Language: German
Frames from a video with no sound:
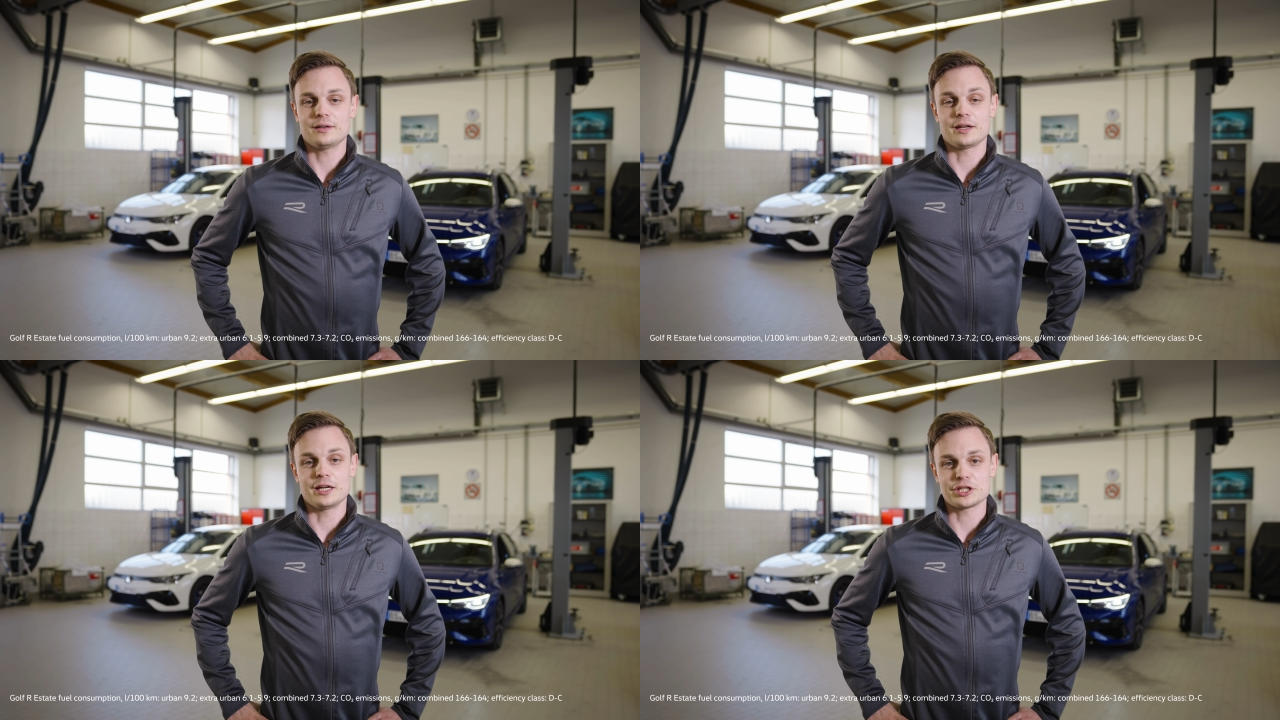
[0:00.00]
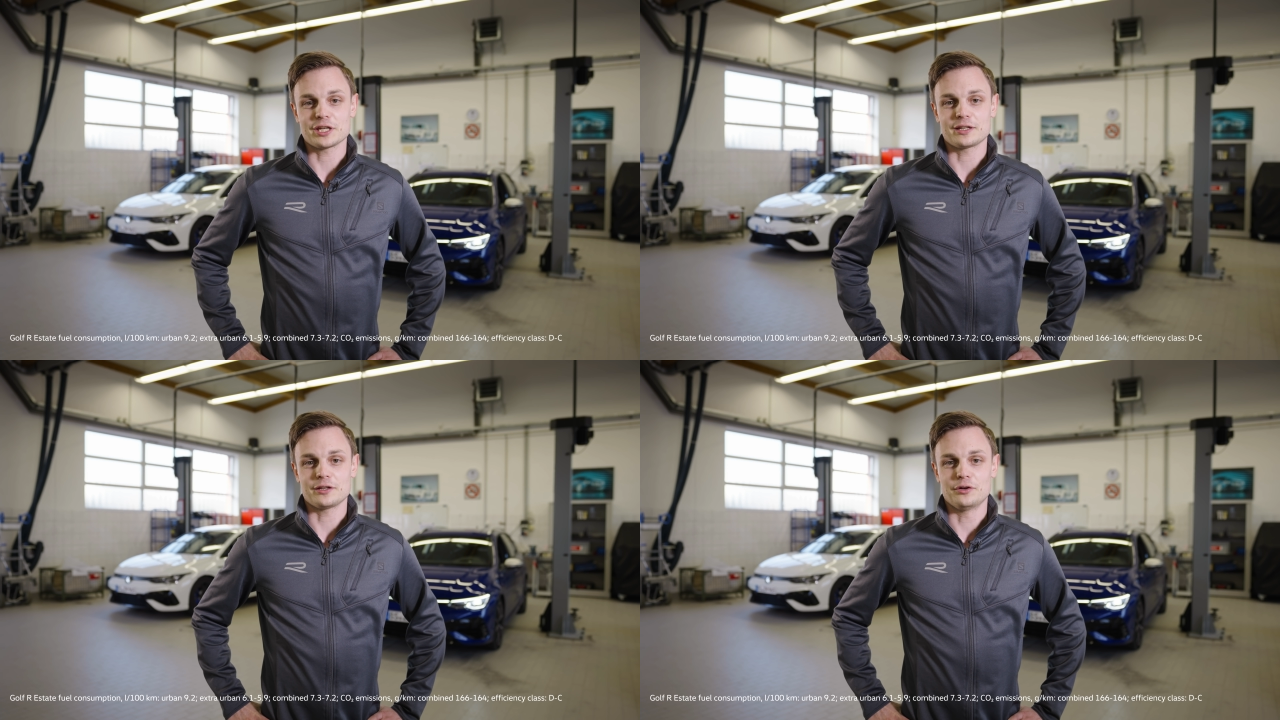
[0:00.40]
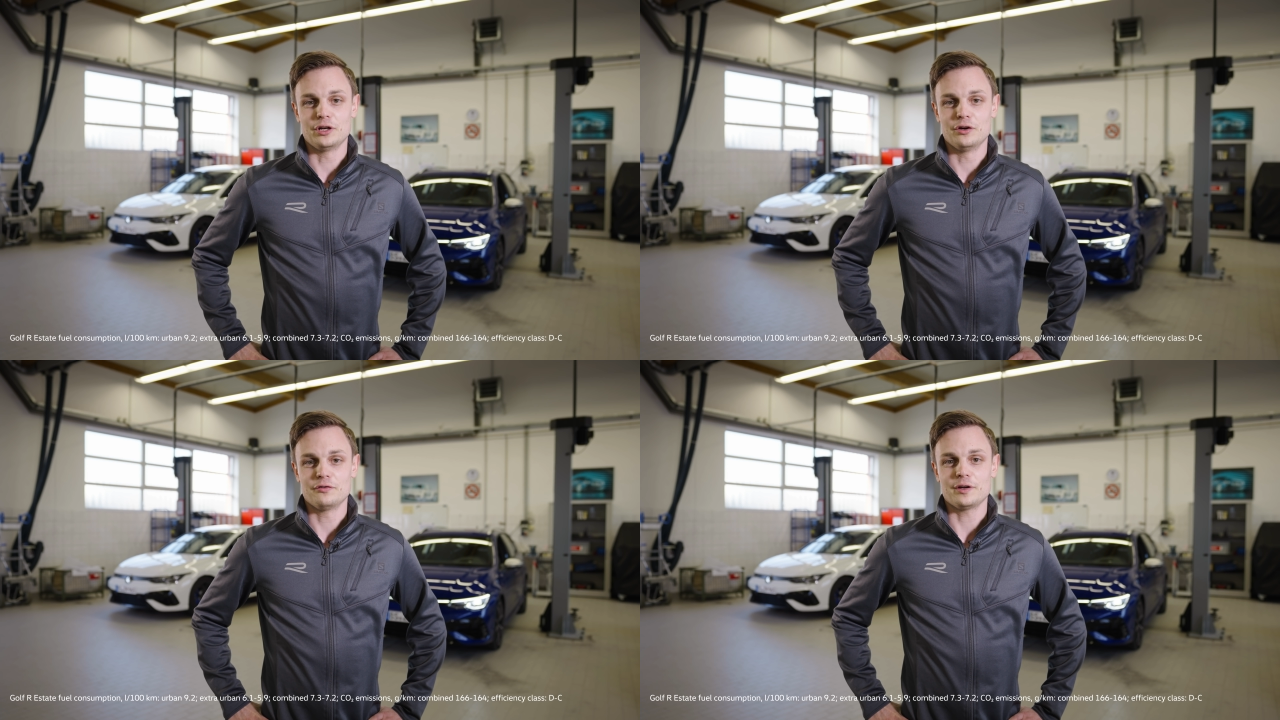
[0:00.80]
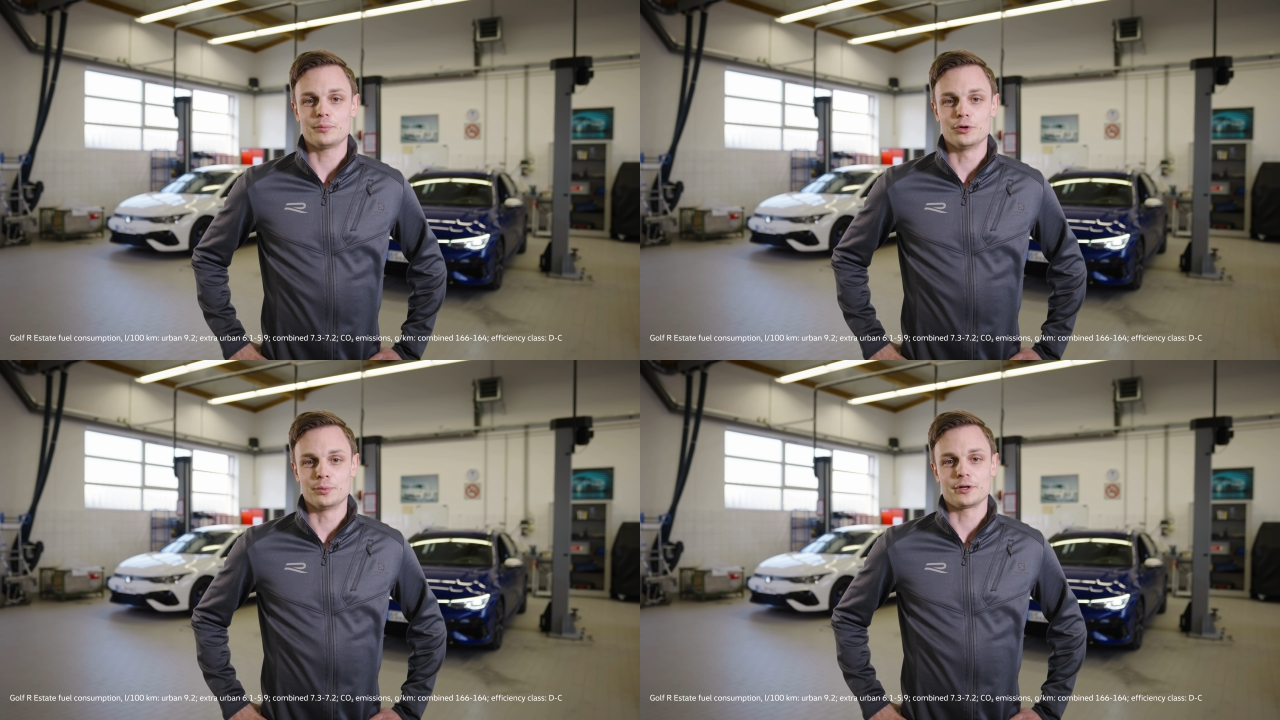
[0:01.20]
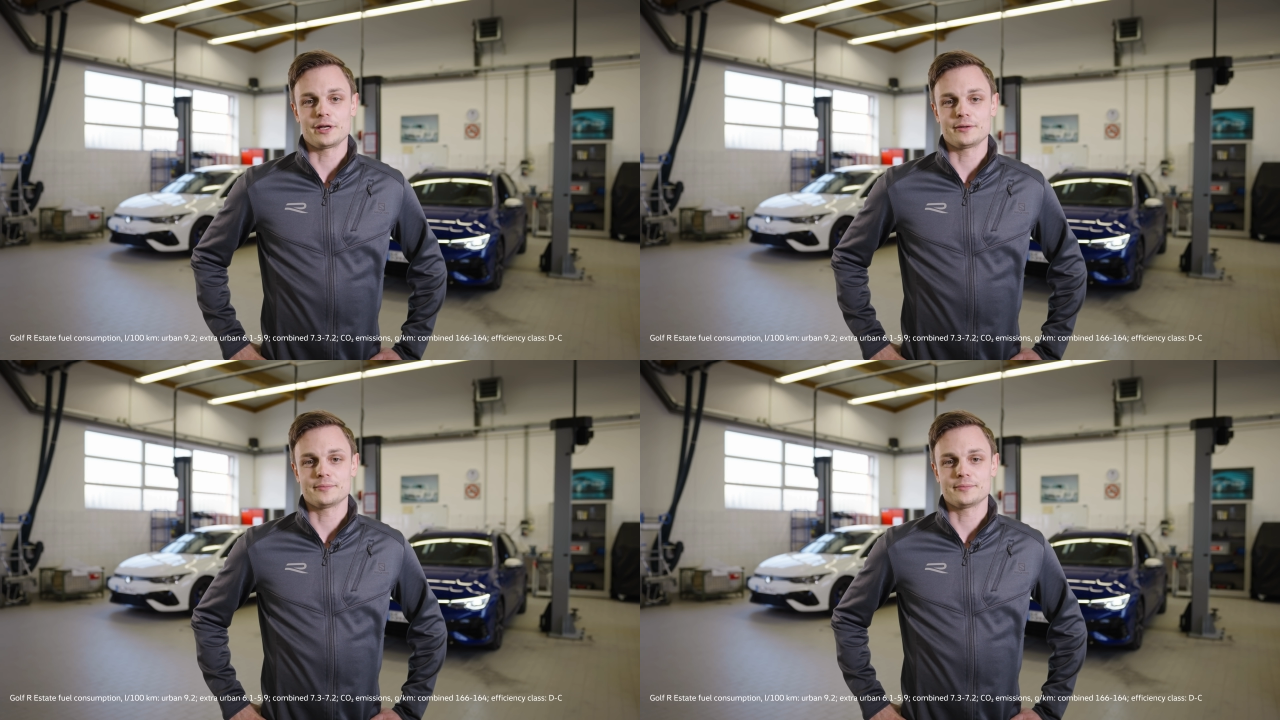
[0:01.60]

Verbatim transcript: einen Rennstreckendauerlauf am Nürburgring.